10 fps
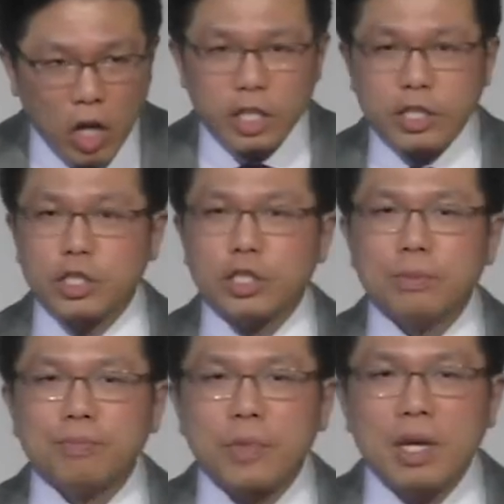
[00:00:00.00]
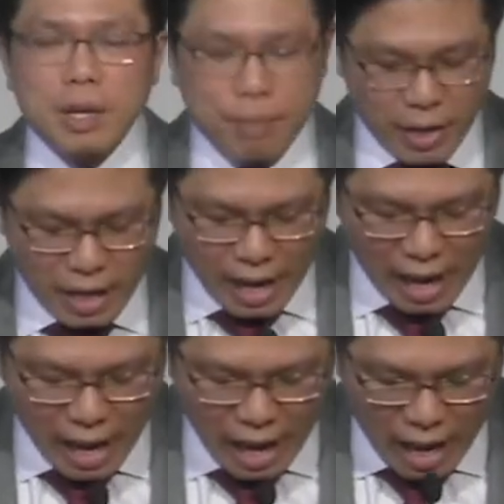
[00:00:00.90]
读到这里的时候，我们
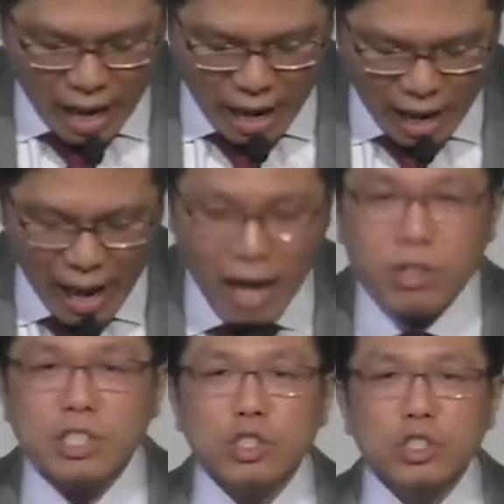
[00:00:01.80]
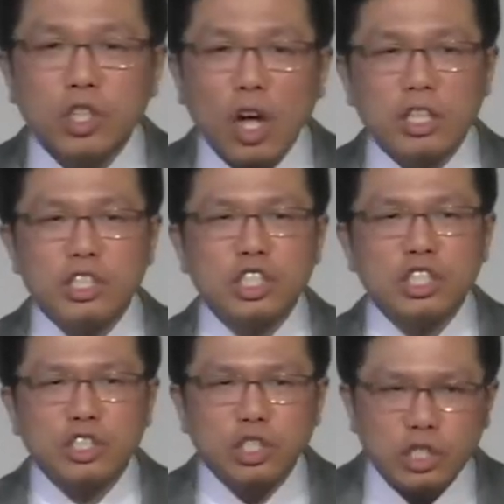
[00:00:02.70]
看到的是知识。
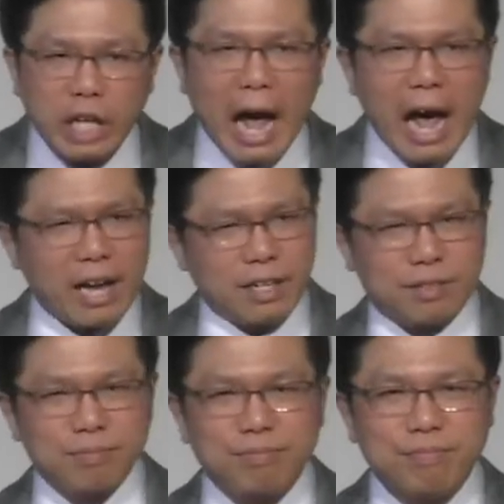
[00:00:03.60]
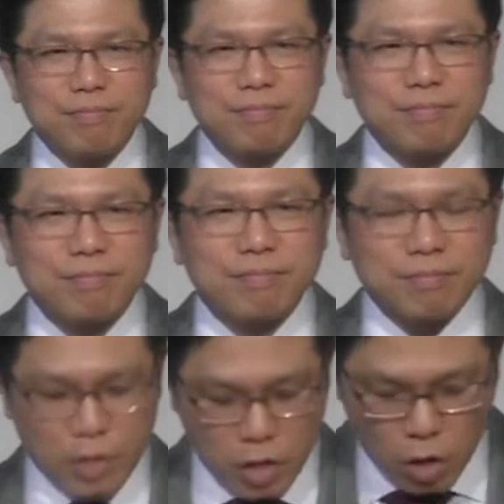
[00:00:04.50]
那知识
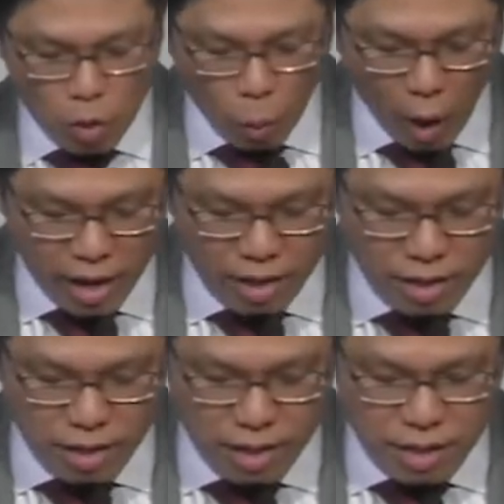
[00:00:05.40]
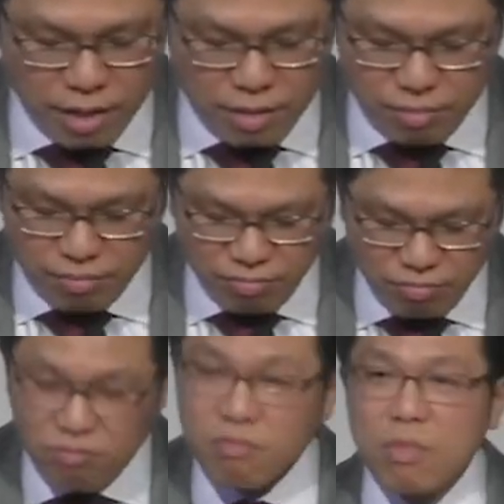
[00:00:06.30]
如何的来帮助我
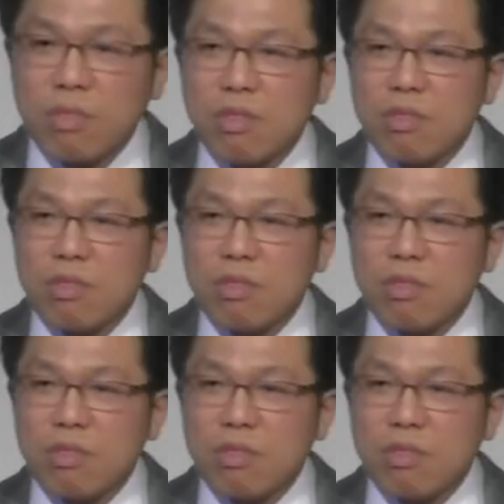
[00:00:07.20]
们呢？